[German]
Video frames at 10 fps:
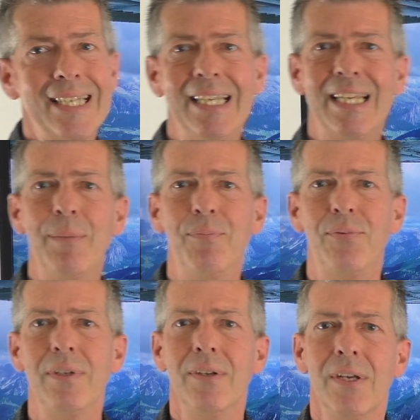die
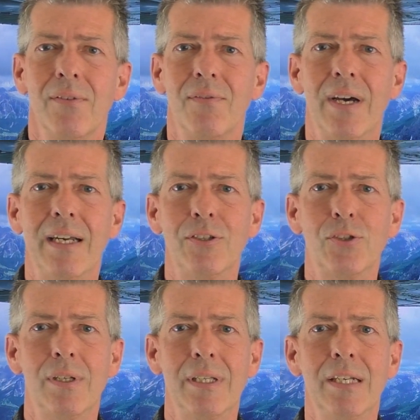Gipfel waren
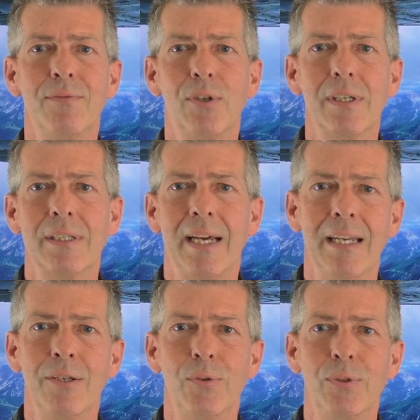schon in Wolken
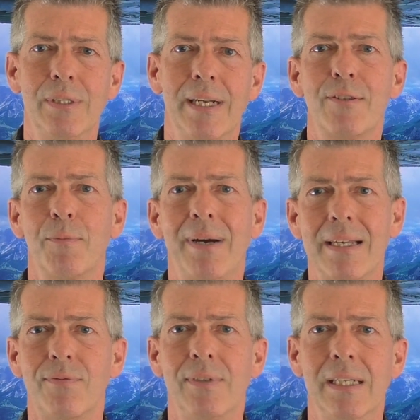eingehüllt, also
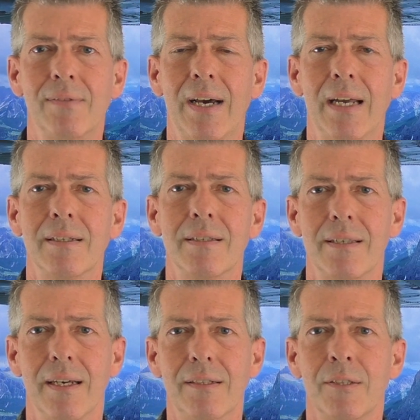Passfliegen war
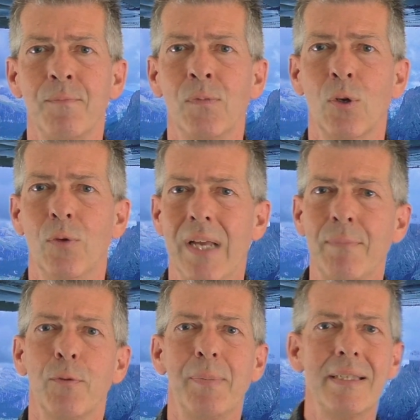angesagt. Und wir haben
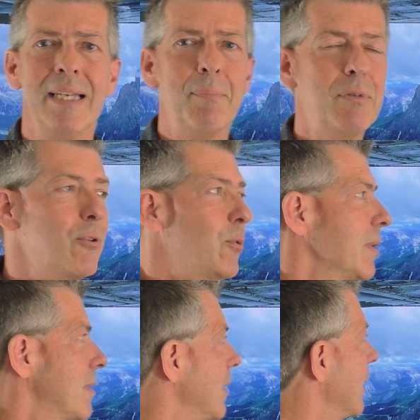so ein bisschen
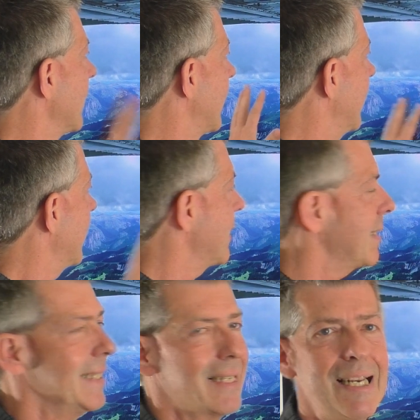abgekürzt. Hier, das ist
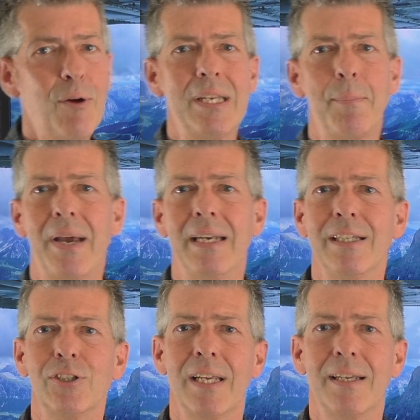jetzt nicht genau die
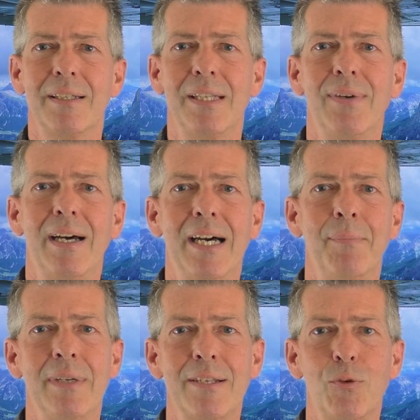Brennerstrecke, die wir
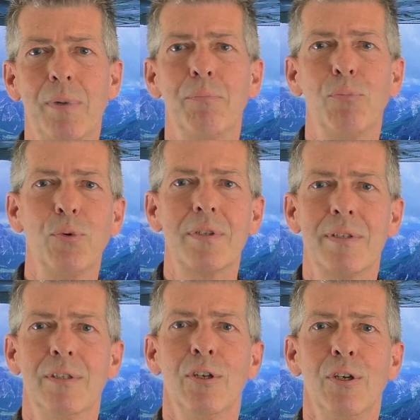haben, also über
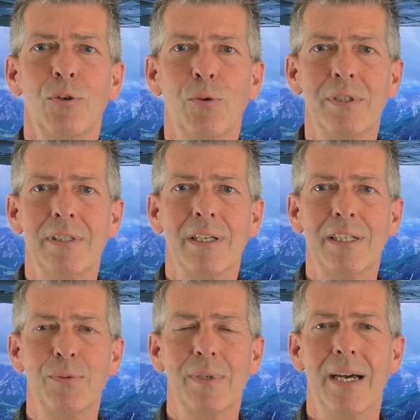Bozen runter
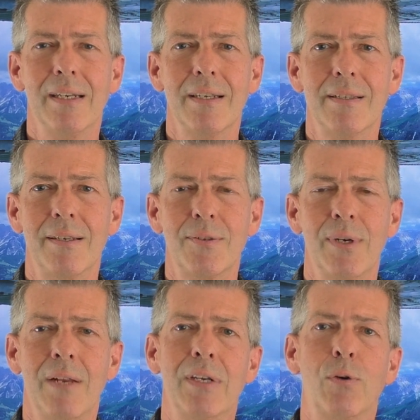Richtung Gardasee,
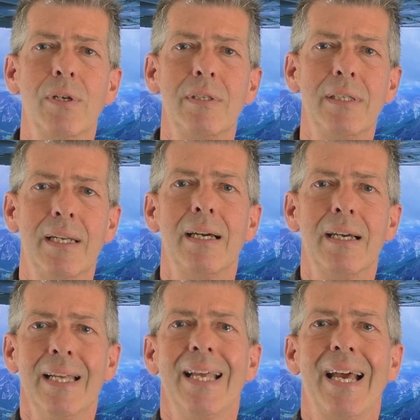sondern wir konnten
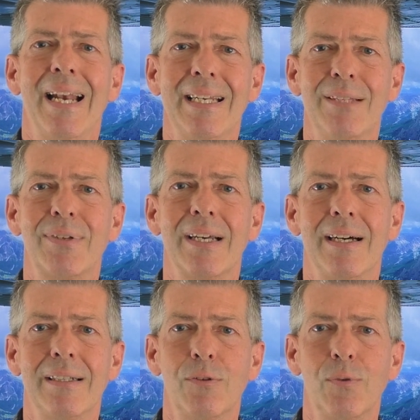da relativ
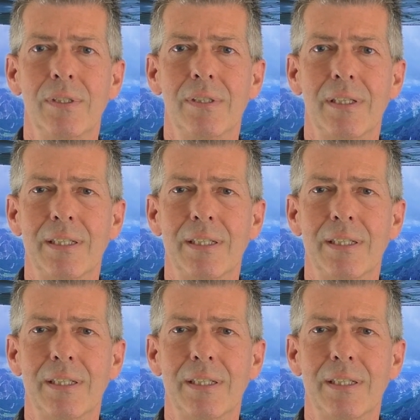gerade runter